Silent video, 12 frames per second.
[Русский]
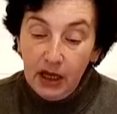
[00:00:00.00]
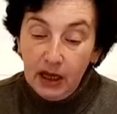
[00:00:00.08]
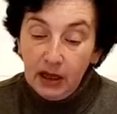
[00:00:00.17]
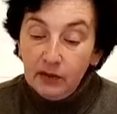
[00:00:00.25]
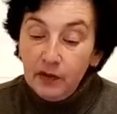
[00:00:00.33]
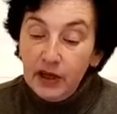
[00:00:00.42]

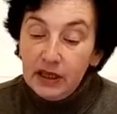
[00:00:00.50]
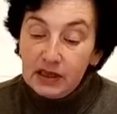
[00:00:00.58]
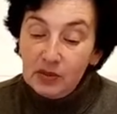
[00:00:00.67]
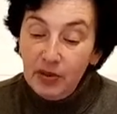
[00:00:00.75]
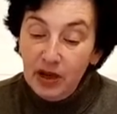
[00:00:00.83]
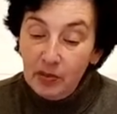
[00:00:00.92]
Конфликт
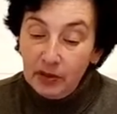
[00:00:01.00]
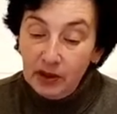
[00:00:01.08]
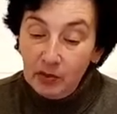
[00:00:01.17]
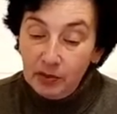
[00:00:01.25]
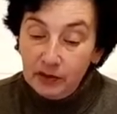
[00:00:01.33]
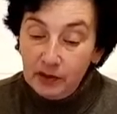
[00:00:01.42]
с
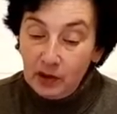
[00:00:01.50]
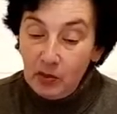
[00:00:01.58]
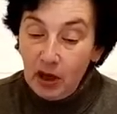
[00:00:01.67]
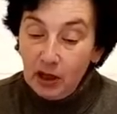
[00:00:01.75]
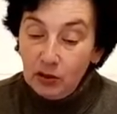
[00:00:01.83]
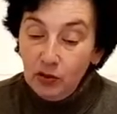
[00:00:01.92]
преподом по
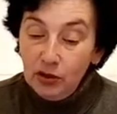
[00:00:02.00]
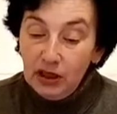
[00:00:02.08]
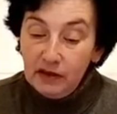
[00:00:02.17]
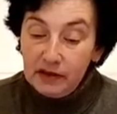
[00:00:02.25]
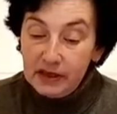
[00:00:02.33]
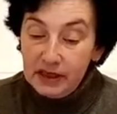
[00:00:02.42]

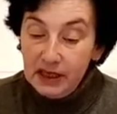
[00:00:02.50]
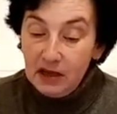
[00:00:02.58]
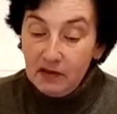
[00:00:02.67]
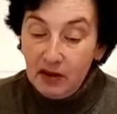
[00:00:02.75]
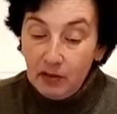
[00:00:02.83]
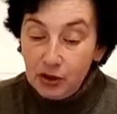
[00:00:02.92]
фармакологии
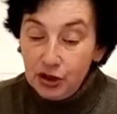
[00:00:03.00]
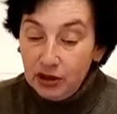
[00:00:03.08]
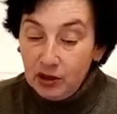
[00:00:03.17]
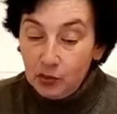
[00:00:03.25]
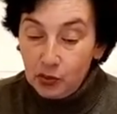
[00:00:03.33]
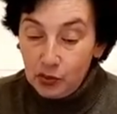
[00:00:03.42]
возник вообще
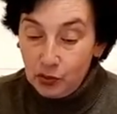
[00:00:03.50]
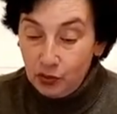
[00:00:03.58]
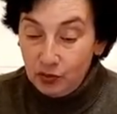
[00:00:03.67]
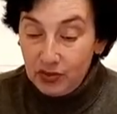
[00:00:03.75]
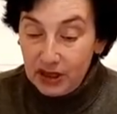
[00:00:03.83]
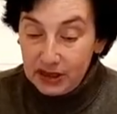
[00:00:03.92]
на
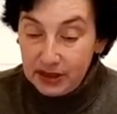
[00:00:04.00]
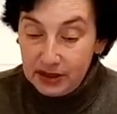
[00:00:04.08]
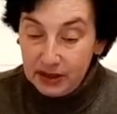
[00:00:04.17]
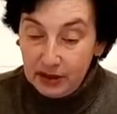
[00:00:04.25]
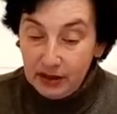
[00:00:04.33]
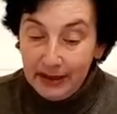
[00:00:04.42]
пустом
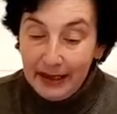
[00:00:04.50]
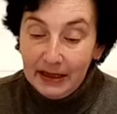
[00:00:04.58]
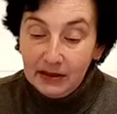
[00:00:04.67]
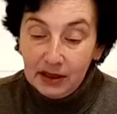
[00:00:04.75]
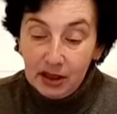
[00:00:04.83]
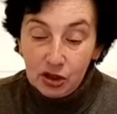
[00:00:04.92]
месте.
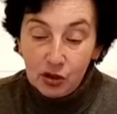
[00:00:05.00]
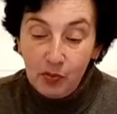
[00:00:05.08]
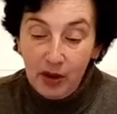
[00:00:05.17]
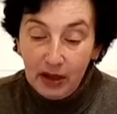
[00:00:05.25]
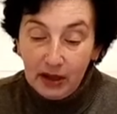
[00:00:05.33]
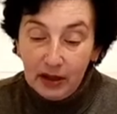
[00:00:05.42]
Гадкий
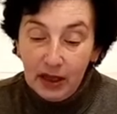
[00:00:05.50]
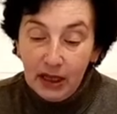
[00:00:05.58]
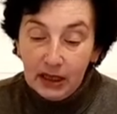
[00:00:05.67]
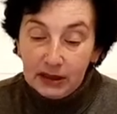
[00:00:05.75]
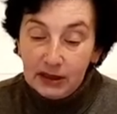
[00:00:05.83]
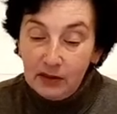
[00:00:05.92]
шпак
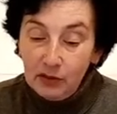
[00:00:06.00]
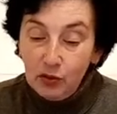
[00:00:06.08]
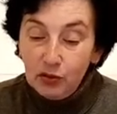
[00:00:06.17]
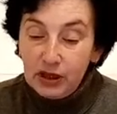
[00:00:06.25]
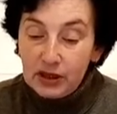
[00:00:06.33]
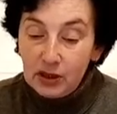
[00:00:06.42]

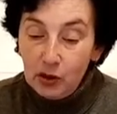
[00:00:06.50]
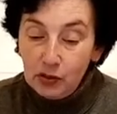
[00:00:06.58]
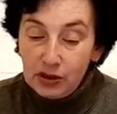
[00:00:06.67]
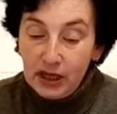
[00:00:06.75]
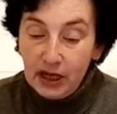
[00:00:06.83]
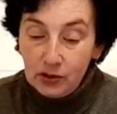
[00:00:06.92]
довел до
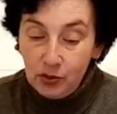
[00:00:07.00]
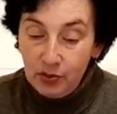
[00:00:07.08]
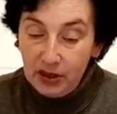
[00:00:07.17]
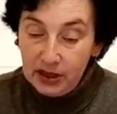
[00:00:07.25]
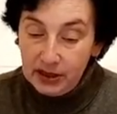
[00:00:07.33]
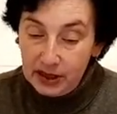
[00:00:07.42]
слез Катю
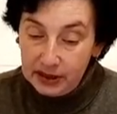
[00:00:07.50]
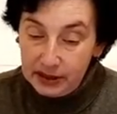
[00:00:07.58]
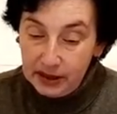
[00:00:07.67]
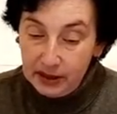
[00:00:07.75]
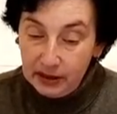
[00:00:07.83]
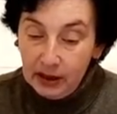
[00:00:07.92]

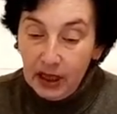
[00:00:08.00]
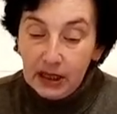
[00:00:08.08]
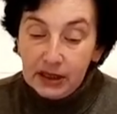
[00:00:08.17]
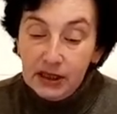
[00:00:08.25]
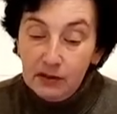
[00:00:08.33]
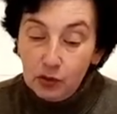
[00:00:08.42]
Перетятько.
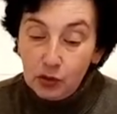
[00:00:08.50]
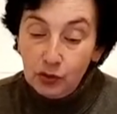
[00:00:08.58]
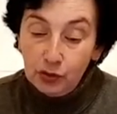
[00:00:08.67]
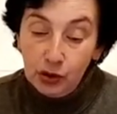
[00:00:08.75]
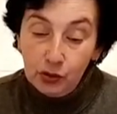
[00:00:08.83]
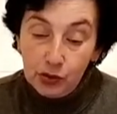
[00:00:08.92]

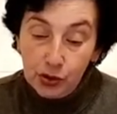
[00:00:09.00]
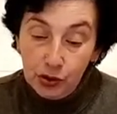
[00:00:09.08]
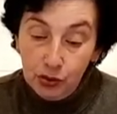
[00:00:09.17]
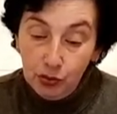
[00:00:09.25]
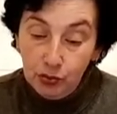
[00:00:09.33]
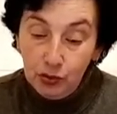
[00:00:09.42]
Девушку не
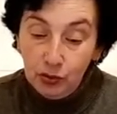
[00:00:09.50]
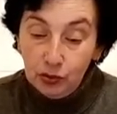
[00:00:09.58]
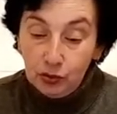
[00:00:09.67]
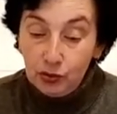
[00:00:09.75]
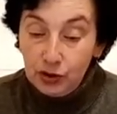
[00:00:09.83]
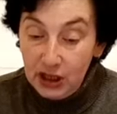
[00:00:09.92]
очень
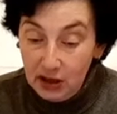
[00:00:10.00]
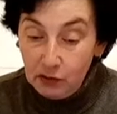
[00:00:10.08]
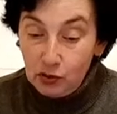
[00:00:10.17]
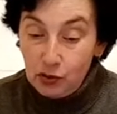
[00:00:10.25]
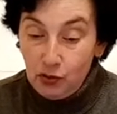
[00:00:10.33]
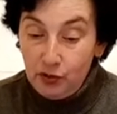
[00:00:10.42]
умную, но ну,
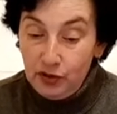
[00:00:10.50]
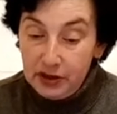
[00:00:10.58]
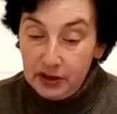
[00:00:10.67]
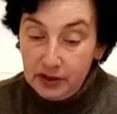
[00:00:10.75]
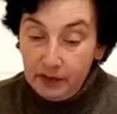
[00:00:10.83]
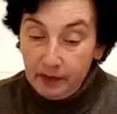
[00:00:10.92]
девушку
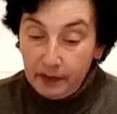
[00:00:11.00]
ведь.